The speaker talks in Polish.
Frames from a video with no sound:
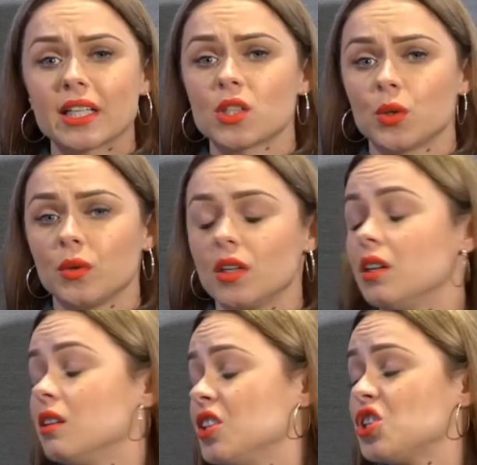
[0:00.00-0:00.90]
są
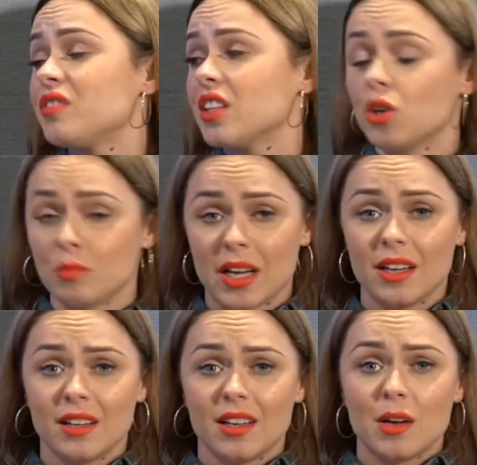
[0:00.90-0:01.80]
e,
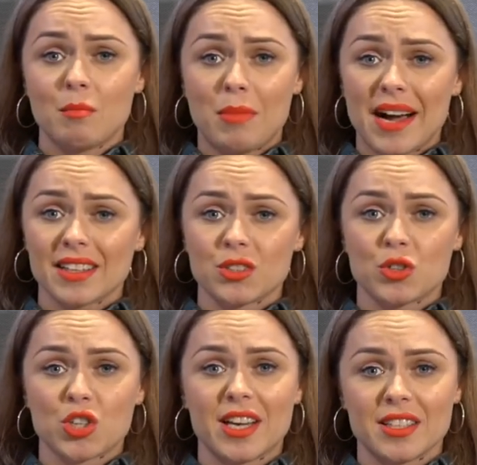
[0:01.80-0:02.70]
nieświadome,
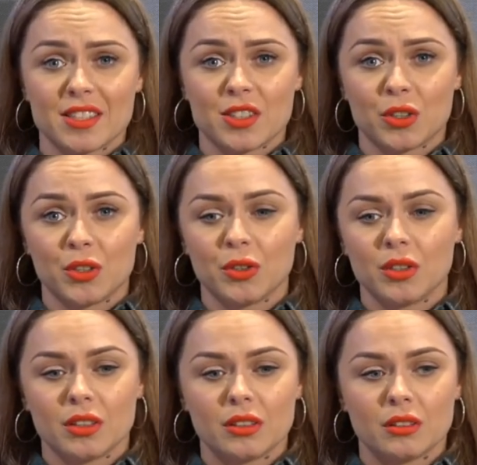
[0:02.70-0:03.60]
bardzo
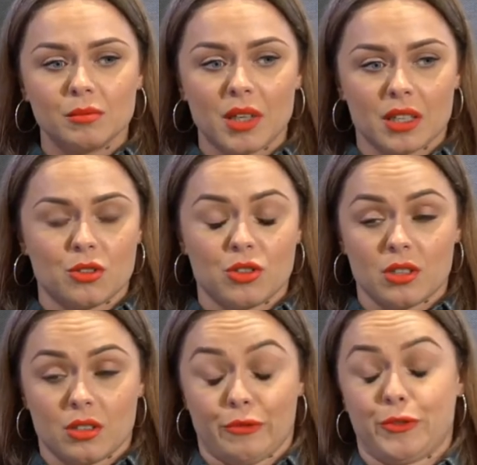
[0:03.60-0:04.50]
często, e, bardzo
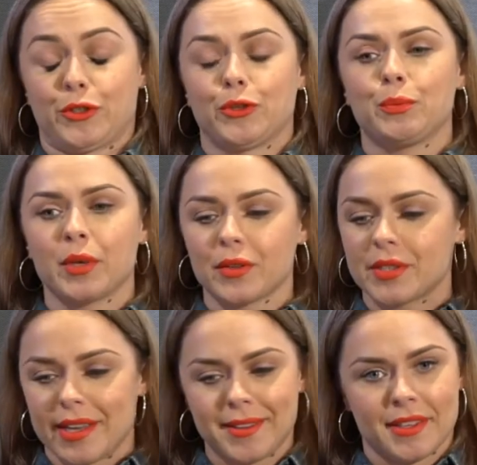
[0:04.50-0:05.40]
często, w
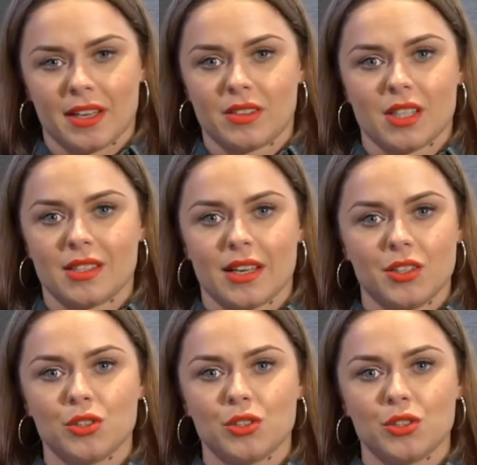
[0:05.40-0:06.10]
100% w zasadzie